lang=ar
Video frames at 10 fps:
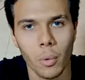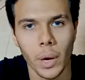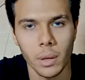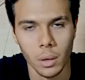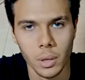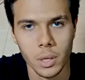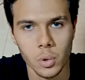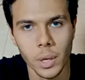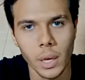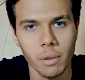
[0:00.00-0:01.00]
موجات
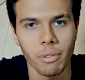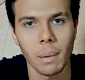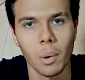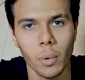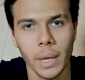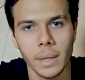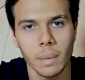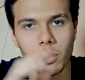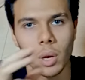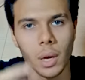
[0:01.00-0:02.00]
التراسونيك فالموجات دي
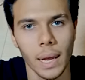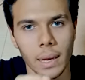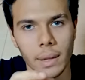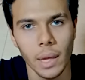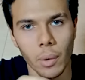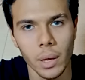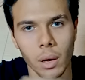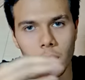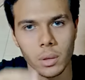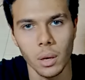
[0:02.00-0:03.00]
بتخلي الدواء
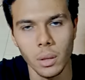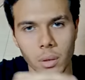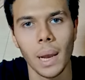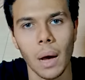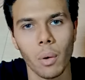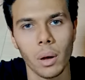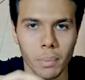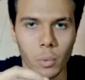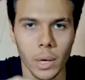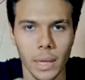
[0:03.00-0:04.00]
يختلط بالهواء
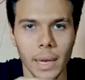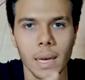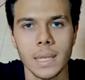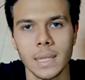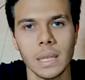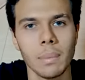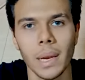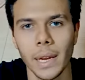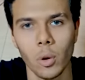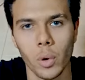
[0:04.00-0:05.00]
بيوجد لنا الاستيم اللي
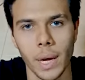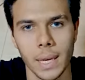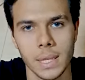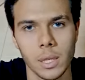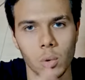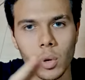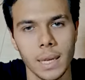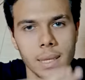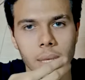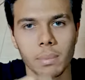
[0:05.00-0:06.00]
احنا كنا عايزينه
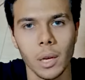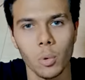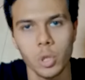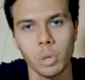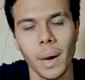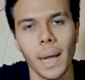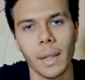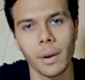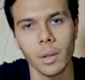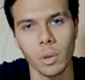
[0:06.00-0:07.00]
الاستيم ده يخش بقى على
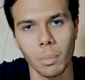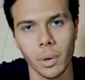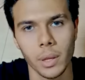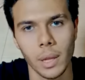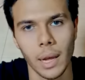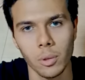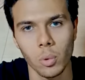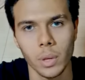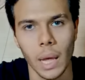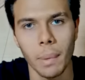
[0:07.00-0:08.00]
رئه المريض اللي عنده
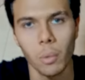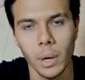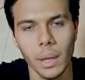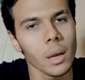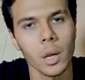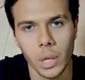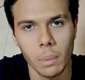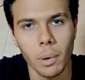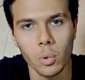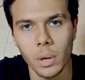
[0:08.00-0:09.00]
التهاب او كده ويجيب
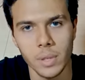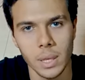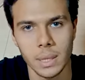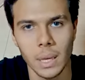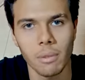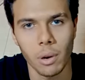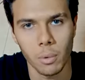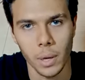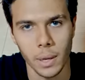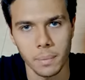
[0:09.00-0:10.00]
برده نفس النتيجه
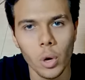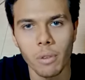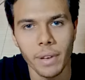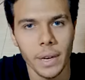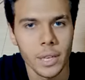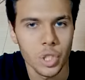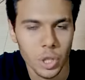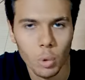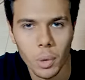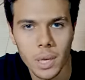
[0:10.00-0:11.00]
الفوريه كل الفكره ان
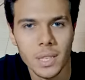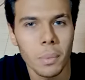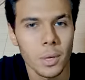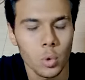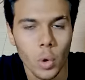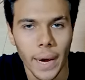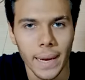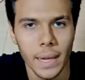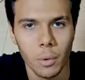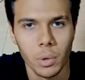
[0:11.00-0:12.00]
الجيت نوبلايزر بيبقى صوته
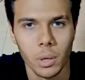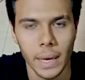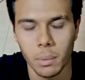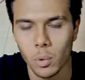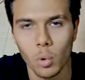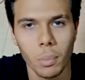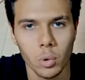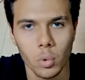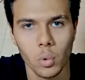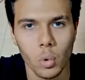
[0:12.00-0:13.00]
عالي قوي يعني بيكون
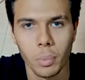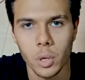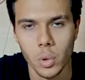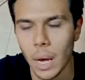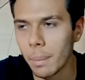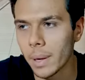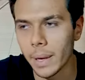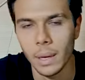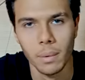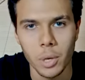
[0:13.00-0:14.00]
موتور وكمبريسور عامل
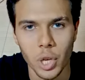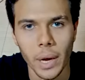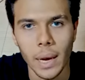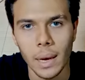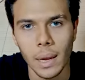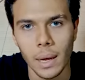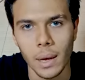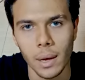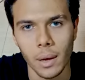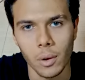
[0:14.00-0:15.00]
كانك مشغل
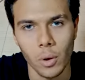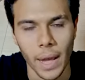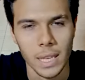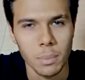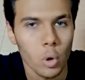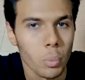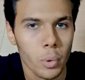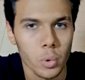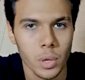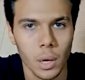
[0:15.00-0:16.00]
آه، حاجه اسمها
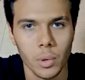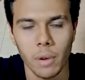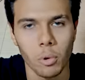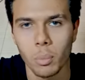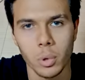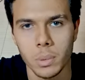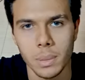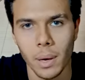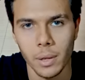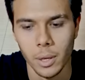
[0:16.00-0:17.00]
كومبروسر لو تعرف كمبروسر بس
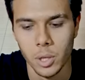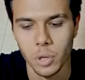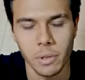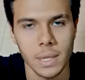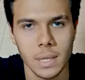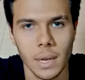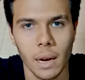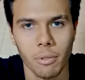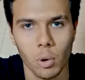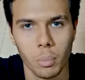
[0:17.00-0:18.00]
ما اعتقدش في ناس كتير
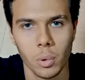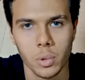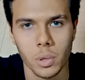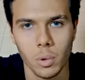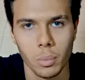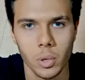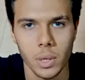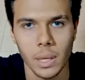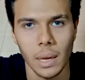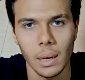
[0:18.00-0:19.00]
عارفه كمبروسر الكمبروسر
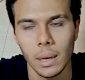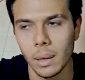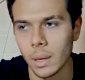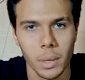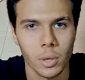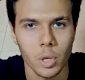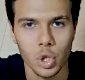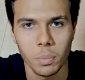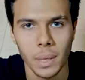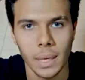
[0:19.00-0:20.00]
ده اللي
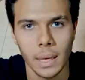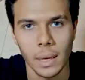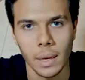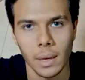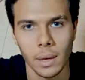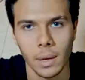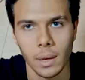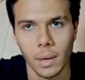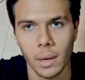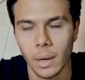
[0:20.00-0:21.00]
بيترش بيه آه،
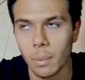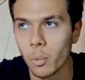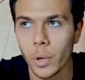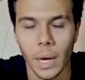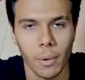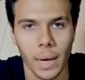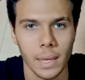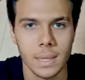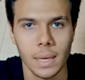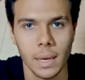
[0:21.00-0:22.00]
البويه
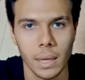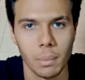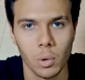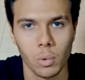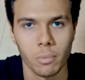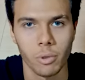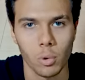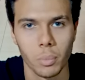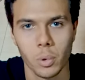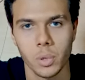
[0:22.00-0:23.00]
والحاجات زي كده بيكون في
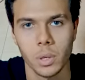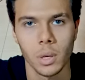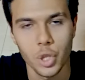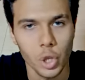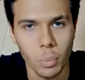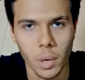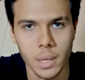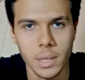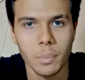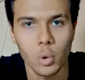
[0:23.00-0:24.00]
كومبروسر الجيت
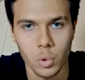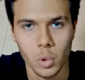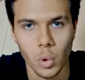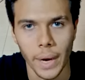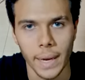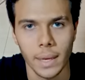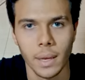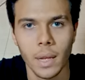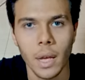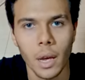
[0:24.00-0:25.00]
نوبلايزر بيكون صوته عالي
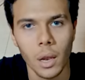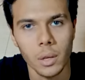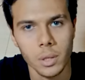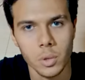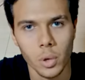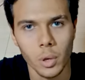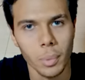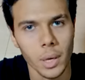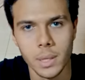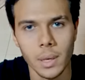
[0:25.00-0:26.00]
الالتراسونيك
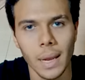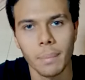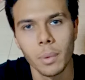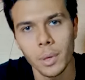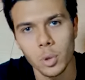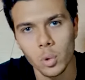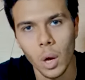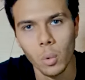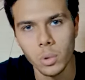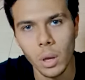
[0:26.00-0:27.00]
نيبلايزر لا بيبقى صوته
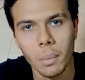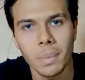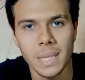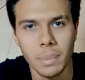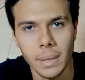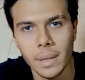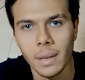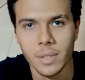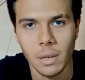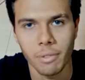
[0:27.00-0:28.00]
اوطى بس بيدي
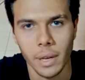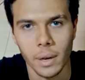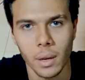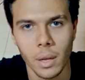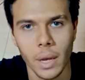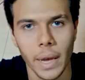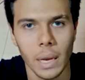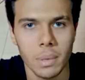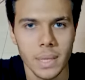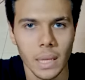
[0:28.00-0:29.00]
نفس الفكره
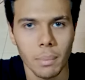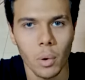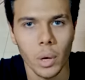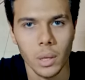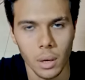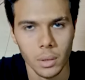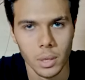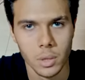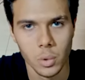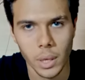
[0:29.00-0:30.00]
هنا بيستخدم موجات
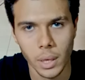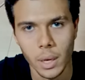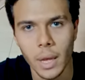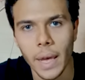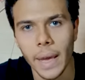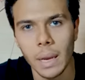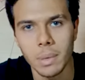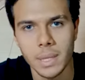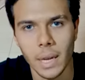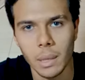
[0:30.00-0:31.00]
الالتراسونيك هنا
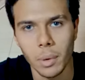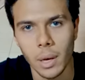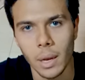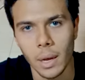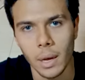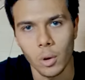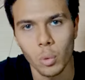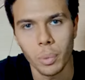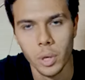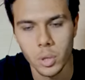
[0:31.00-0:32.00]
بيستخدم
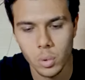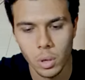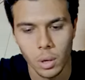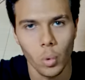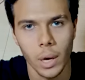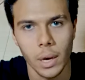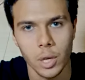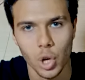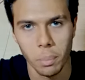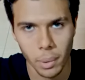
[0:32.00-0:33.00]
الكمبريسور
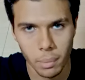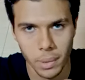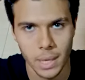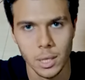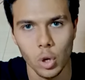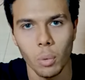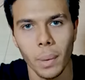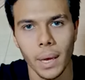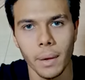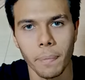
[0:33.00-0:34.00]
والشامبر بحيث ان هم
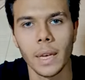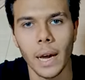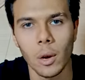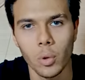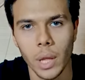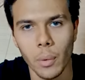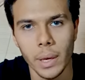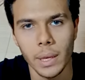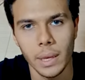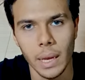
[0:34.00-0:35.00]
ايه يخلوا
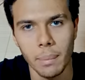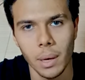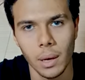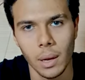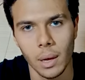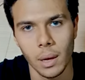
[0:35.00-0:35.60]
الدواء يعمل